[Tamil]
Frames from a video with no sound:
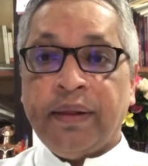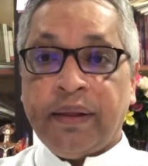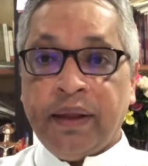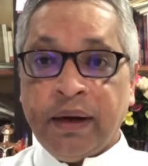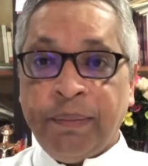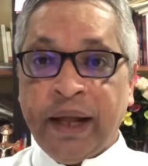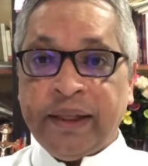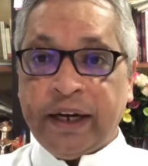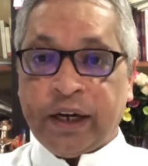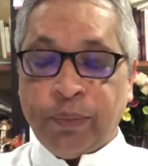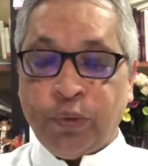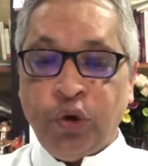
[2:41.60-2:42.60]

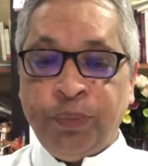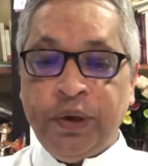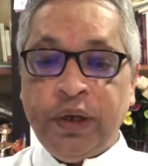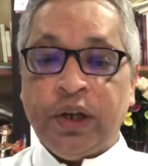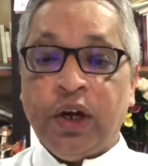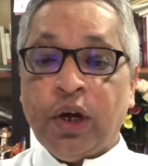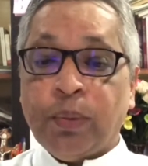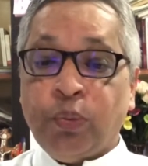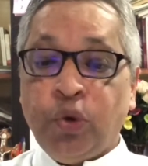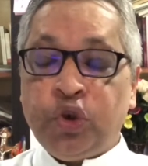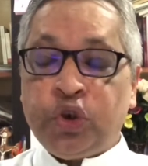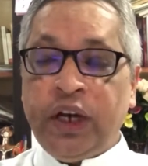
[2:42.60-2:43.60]
திருமணத்திற்கு முன்பு
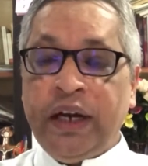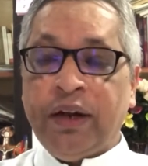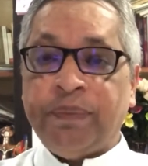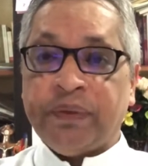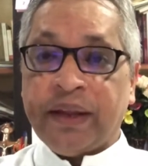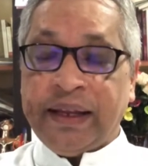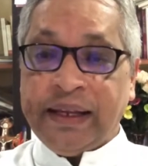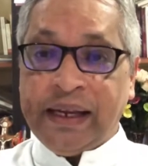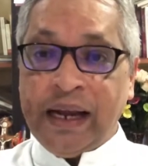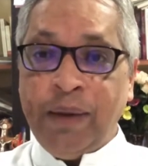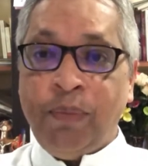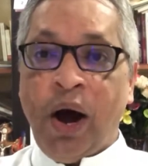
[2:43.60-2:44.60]
முற்றிலும்
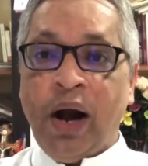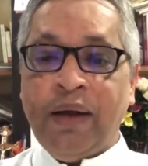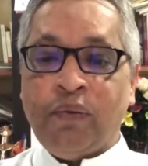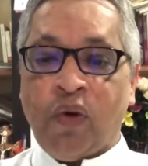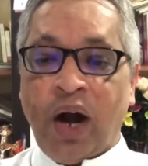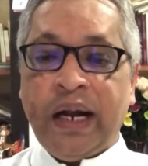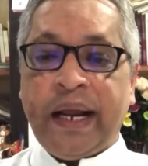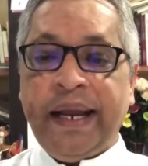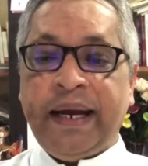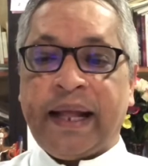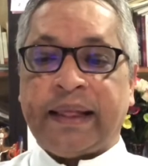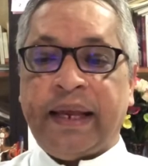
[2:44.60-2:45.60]
இயல்பான வாழ்க்கை
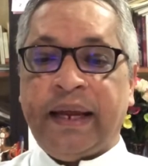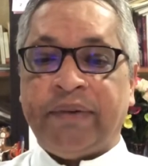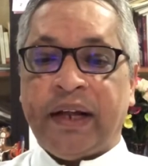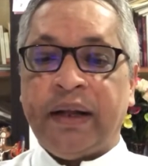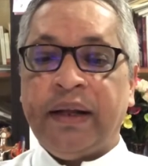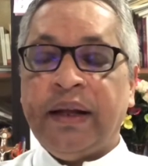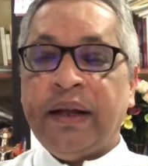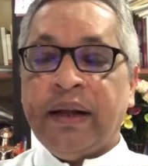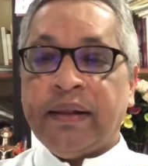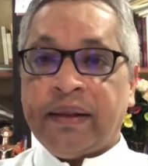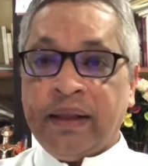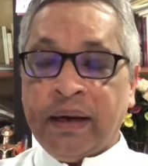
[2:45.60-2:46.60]
நடத்தியவர்
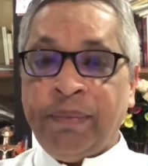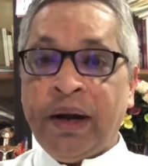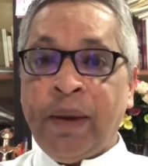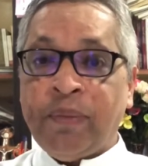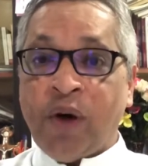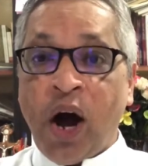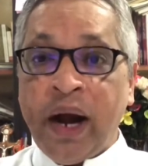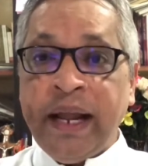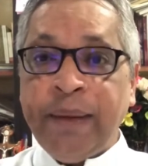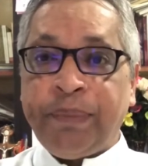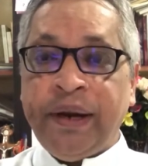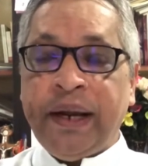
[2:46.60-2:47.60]
திருமணமான
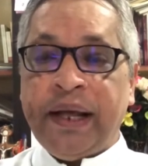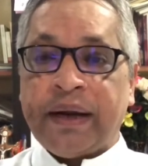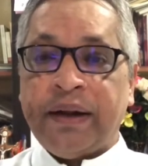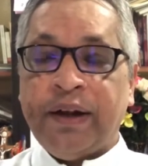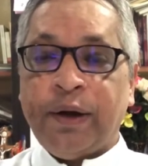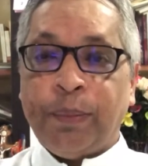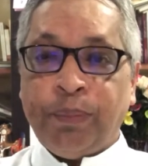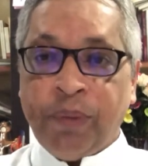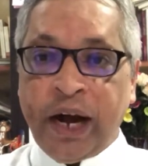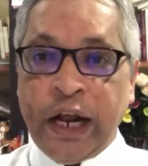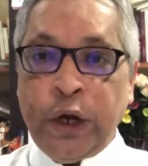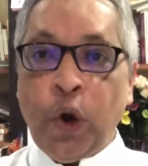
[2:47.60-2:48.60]
பின்னர்
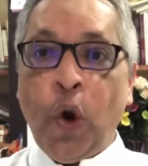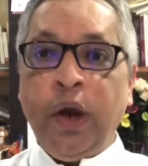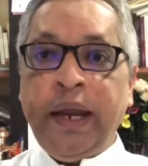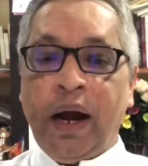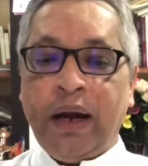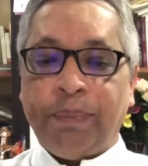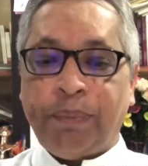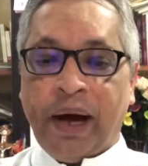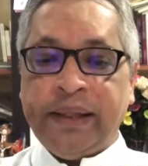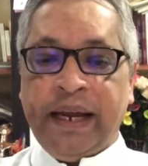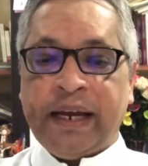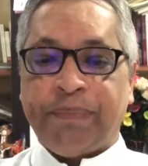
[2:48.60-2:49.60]
மன நோயால்
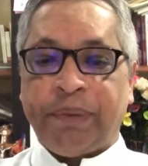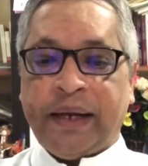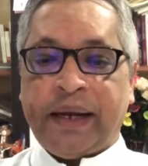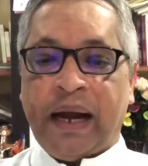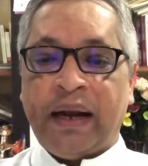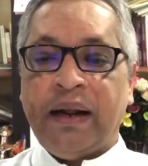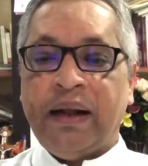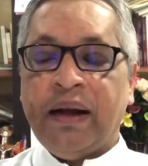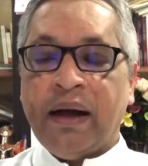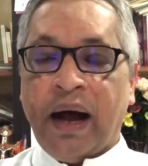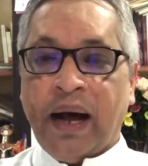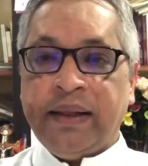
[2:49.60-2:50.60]
பாதிக்கப்பட்டார்
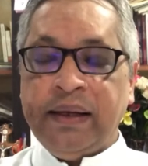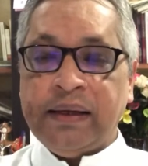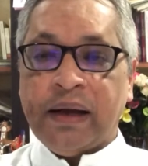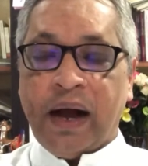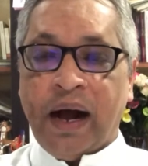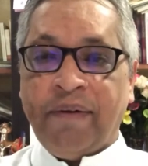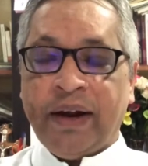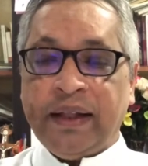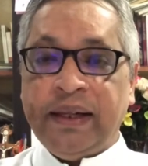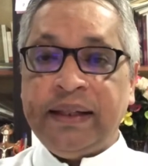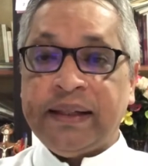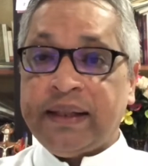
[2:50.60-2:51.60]
அது
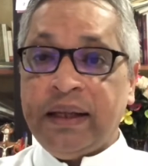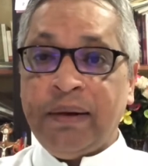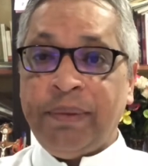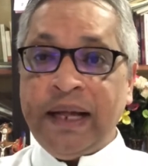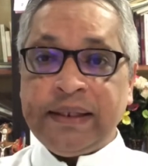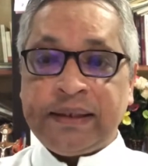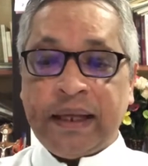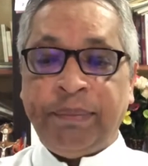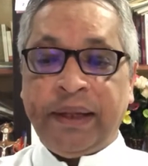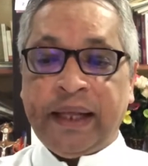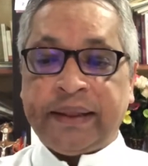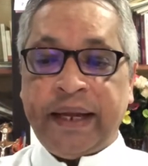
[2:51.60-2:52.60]
அவரது திருமண
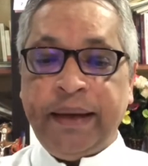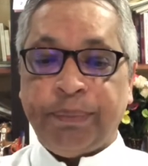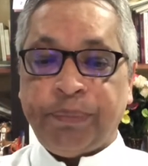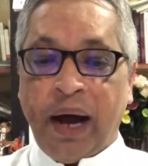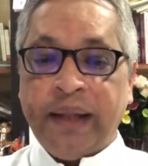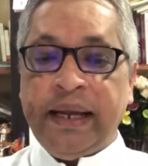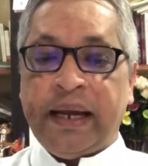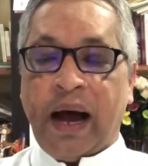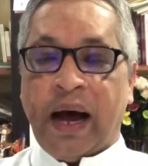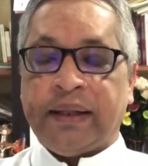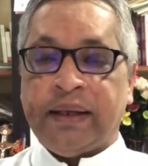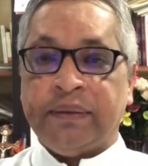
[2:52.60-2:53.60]
சம்மதத்தை
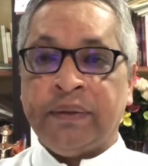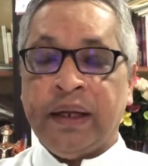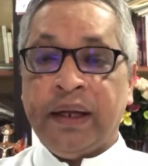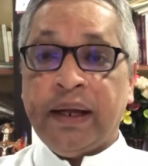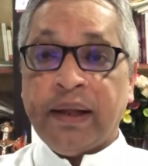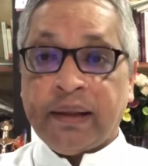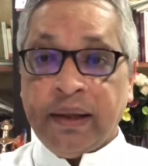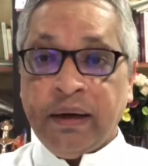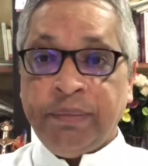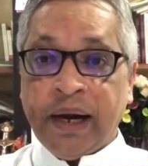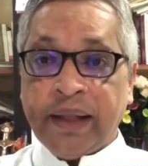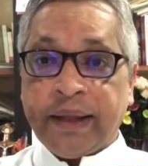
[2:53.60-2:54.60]
பாதிக்காது
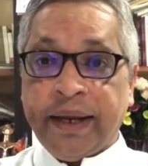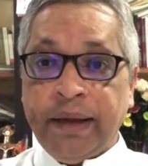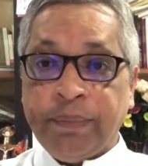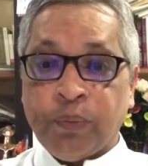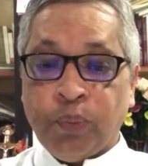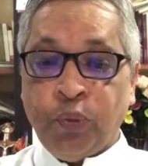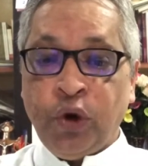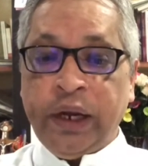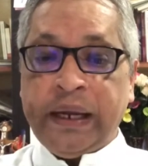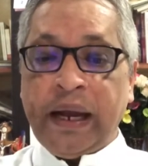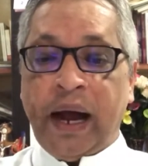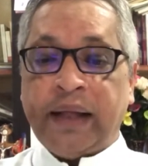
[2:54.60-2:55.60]
திருமணத்தையும்
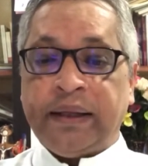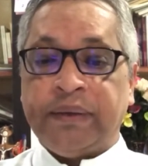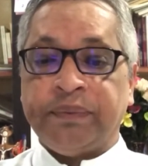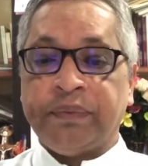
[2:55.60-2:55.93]
முறிக்காது